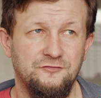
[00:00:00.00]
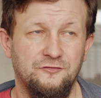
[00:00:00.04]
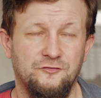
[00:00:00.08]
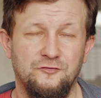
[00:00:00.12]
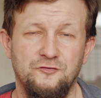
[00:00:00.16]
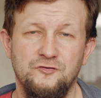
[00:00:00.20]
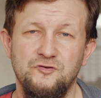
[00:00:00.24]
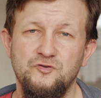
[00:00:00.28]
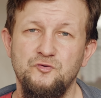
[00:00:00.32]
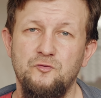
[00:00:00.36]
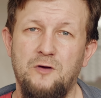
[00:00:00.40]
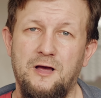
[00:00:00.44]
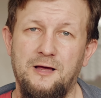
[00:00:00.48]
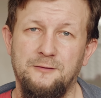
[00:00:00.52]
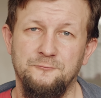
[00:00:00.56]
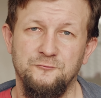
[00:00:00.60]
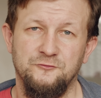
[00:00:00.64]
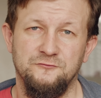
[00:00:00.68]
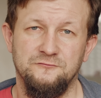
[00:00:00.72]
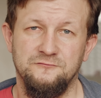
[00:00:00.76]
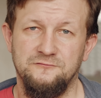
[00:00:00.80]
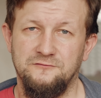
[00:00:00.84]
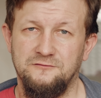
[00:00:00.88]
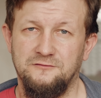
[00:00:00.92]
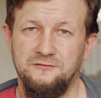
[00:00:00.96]
do
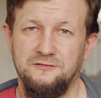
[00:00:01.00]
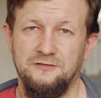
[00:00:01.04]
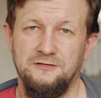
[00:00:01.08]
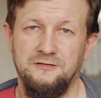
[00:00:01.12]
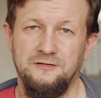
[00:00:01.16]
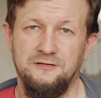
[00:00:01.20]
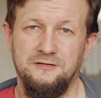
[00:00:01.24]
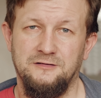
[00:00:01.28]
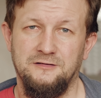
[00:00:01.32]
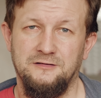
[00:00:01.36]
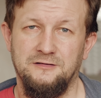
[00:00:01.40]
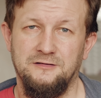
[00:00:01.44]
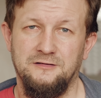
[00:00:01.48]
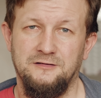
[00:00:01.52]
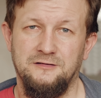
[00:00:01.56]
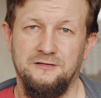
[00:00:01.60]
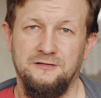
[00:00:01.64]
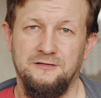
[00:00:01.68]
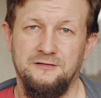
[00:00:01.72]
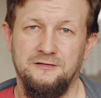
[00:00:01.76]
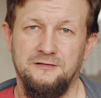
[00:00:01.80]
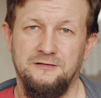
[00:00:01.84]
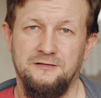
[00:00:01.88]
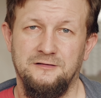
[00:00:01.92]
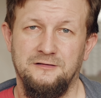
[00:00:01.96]
rozłamów,
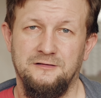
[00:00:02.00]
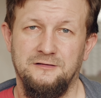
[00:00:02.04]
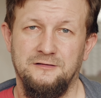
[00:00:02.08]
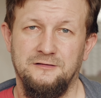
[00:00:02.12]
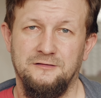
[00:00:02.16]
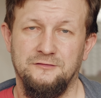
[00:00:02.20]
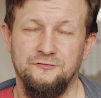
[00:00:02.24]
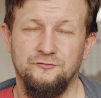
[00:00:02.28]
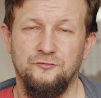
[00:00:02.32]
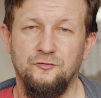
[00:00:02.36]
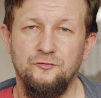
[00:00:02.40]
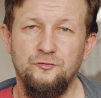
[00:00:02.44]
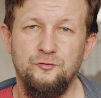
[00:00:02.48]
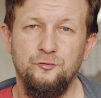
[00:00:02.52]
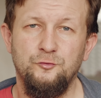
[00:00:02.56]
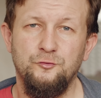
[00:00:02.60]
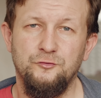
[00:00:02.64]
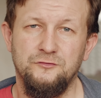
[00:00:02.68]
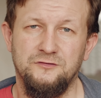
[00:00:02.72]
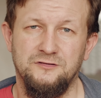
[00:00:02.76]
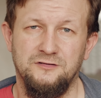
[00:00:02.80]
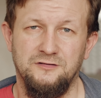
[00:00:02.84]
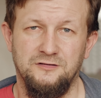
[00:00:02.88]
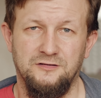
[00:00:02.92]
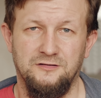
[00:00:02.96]
do
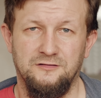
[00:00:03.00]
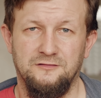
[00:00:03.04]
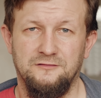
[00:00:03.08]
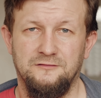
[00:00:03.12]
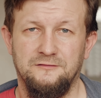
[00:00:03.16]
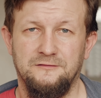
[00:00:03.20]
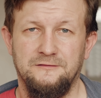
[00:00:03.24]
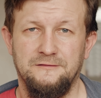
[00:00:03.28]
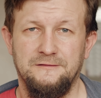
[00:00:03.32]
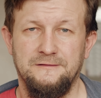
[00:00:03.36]
kłótni.